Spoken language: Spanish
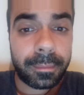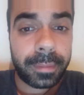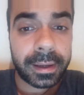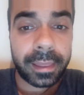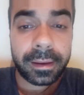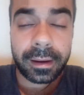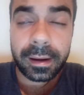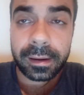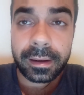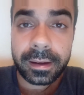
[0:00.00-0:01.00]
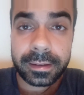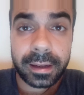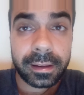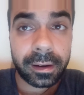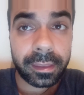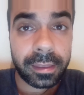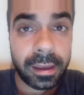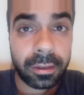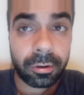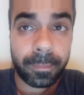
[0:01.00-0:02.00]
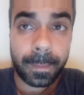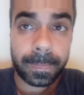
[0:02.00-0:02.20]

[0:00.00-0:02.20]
para dejarle salir cedido,